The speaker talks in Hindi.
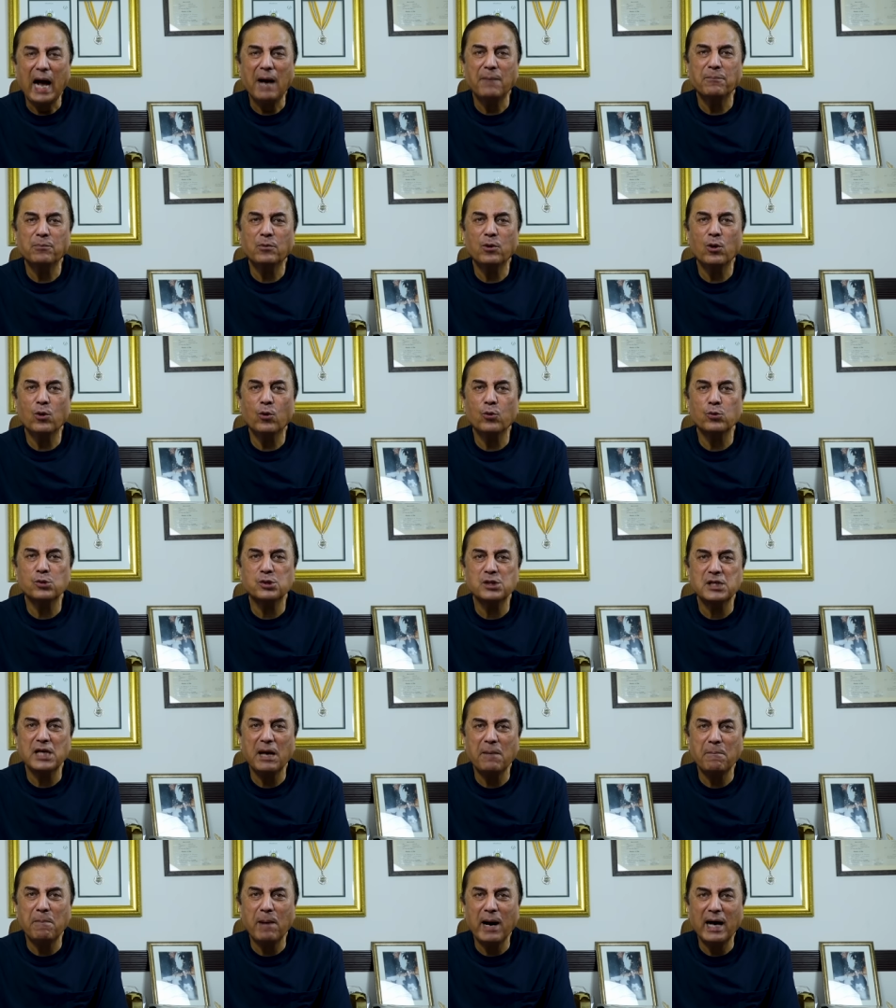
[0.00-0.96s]
आपको
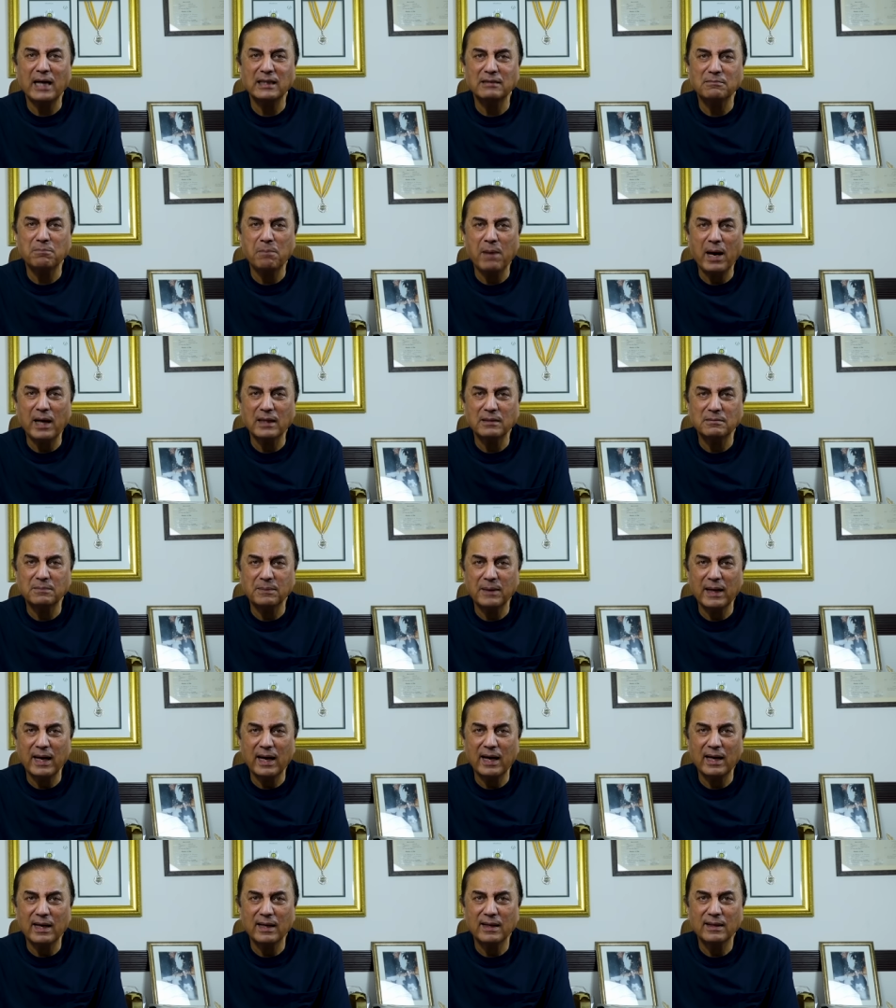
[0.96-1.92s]
गुस्सा बात बात
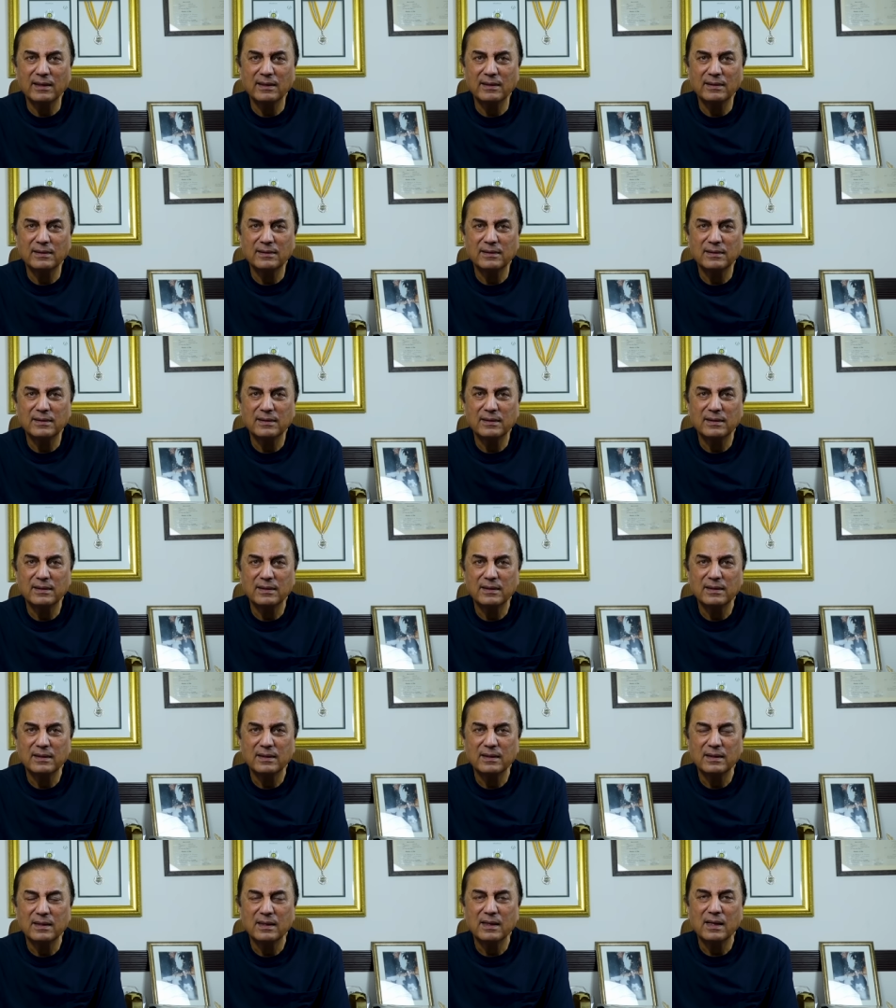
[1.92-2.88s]
पे आए
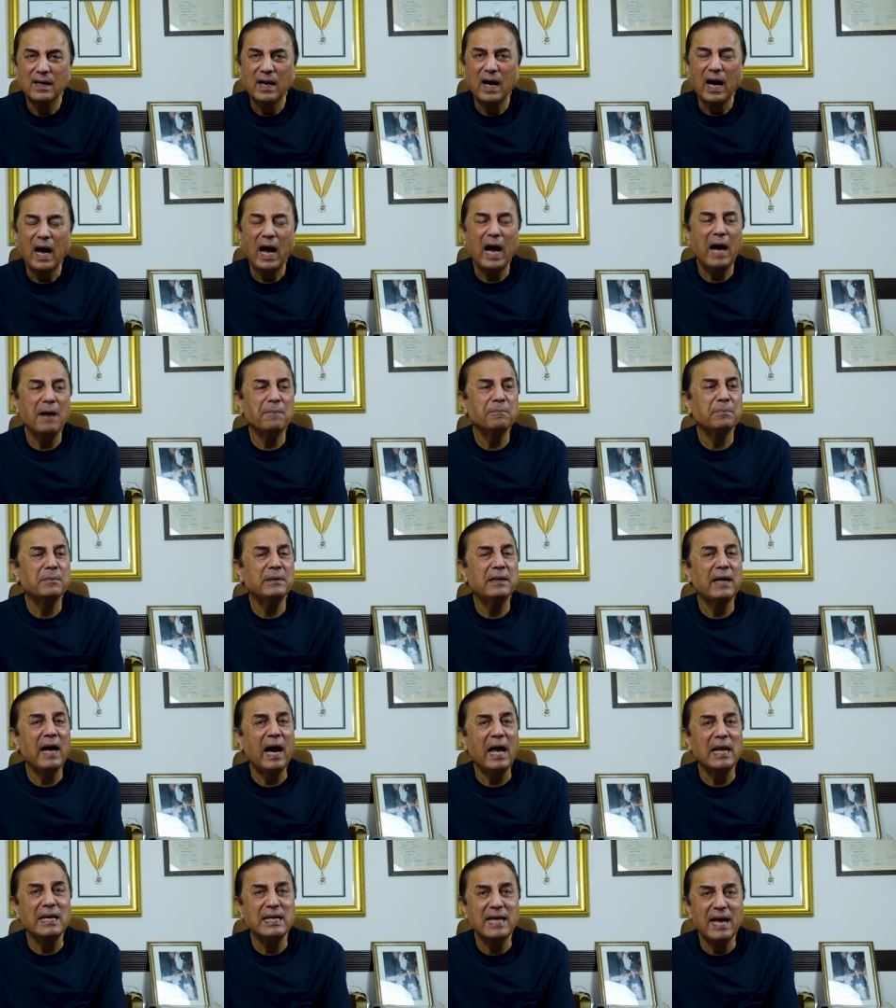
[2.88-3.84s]
आप
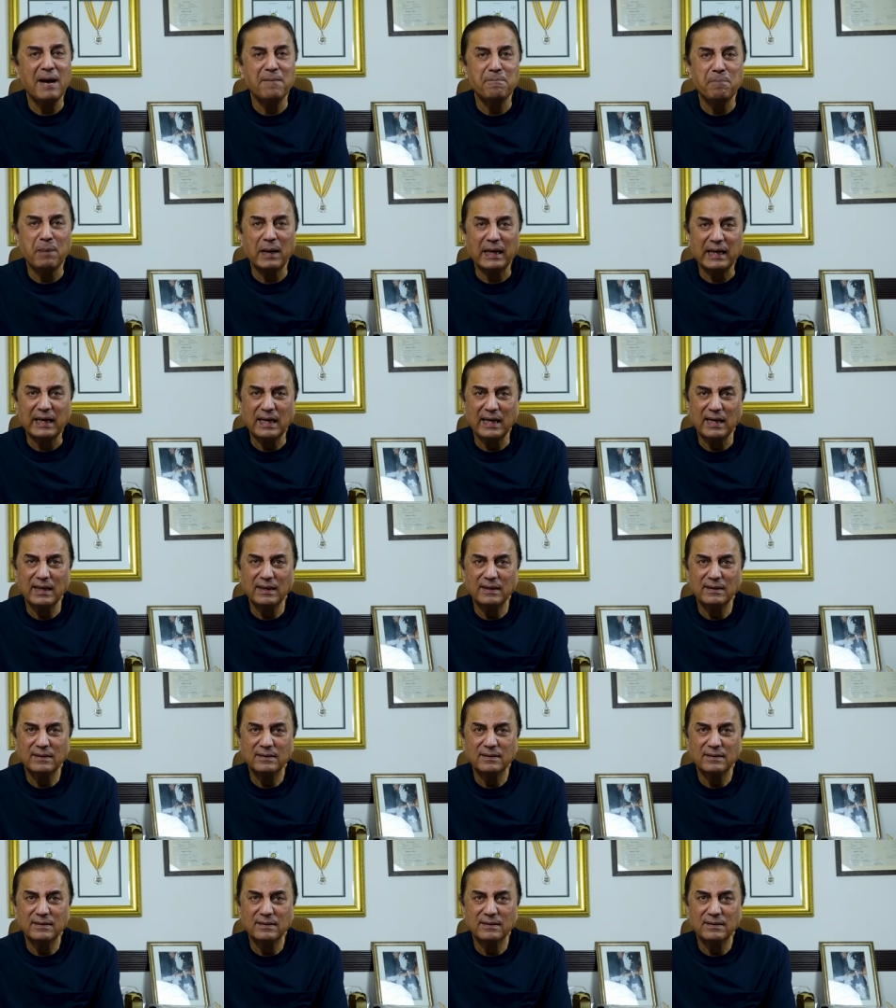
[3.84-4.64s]
गालियां पके